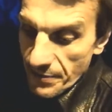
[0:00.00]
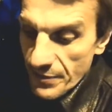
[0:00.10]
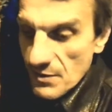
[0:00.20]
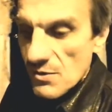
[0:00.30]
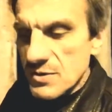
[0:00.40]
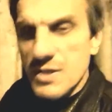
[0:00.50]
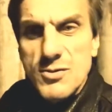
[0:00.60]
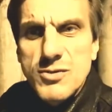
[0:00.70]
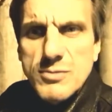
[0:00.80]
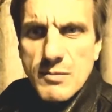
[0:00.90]
Ну, он сказал,
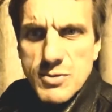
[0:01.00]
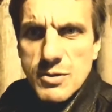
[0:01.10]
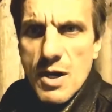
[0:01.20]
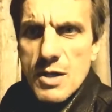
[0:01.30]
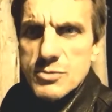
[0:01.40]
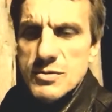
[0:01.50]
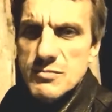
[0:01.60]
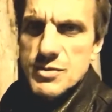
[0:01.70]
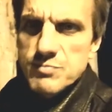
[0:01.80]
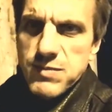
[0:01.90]
то там страшно, там
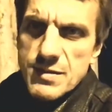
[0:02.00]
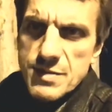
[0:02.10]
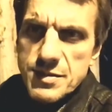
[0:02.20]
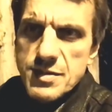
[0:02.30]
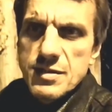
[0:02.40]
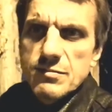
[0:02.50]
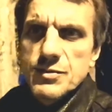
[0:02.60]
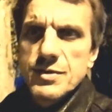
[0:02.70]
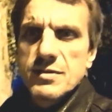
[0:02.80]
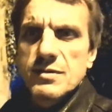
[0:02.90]
же бандитизм
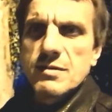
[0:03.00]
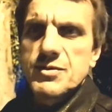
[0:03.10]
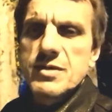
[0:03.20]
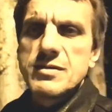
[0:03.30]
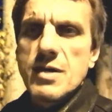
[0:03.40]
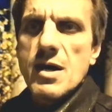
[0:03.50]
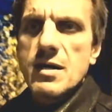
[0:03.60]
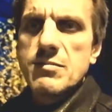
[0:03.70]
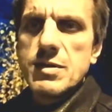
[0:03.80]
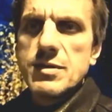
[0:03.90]
чистый, там же
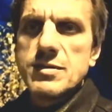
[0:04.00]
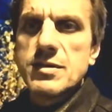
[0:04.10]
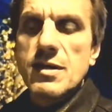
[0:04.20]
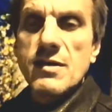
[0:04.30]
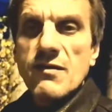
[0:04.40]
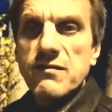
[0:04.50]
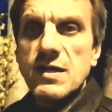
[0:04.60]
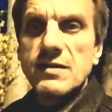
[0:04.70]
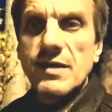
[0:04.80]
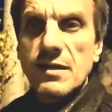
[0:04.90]
клака бандитская в
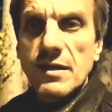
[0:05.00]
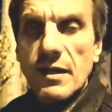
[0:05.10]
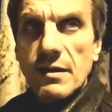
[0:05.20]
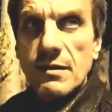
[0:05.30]
Лендерне.